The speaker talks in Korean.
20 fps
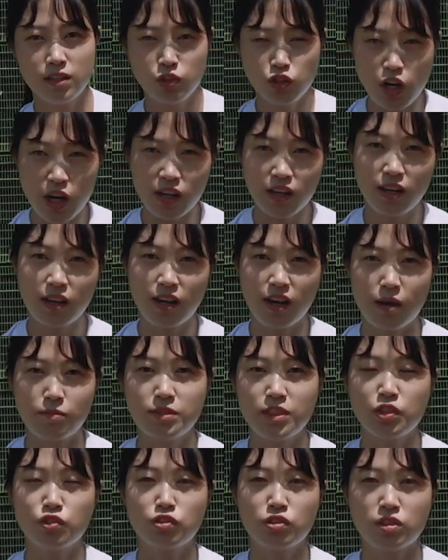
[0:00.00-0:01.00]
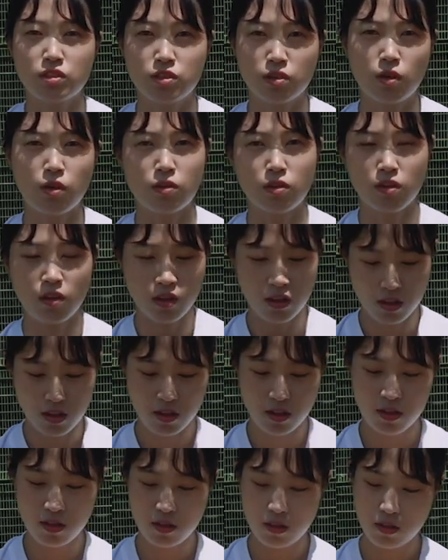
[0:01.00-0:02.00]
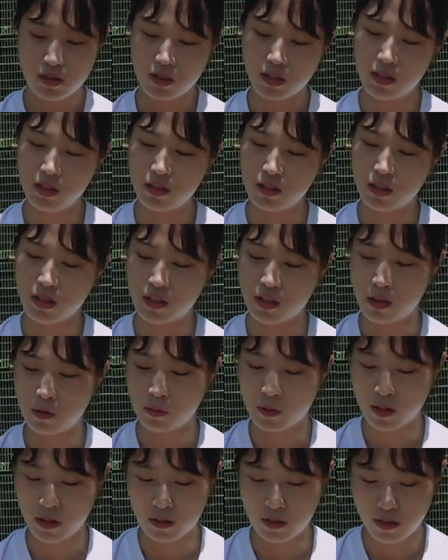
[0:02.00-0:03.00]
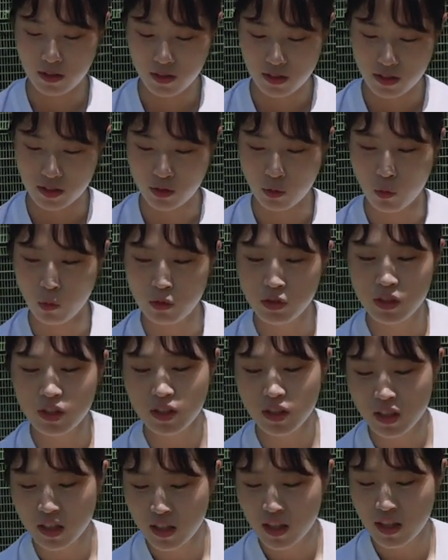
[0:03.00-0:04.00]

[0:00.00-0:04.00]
착 감싸주는 그런 기능이 있다고 해요. 그래서 오늘